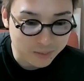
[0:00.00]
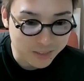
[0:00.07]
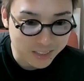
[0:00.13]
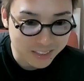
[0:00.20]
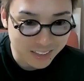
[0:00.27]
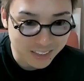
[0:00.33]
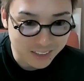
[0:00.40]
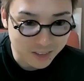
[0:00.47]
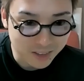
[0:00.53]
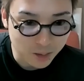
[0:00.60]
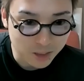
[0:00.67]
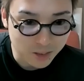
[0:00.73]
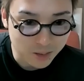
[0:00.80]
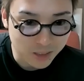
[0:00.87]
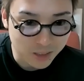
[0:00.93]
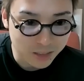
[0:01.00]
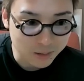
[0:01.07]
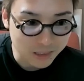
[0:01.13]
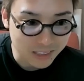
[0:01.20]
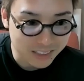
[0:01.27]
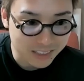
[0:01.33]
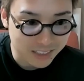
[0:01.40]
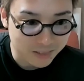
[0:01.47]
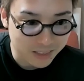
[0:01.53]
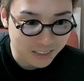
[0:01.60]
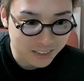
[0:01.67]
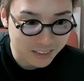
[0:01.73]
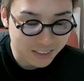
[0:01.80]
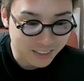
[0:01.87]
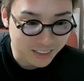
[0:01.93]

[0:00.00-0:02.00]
てますね。お金儲けしたいわ。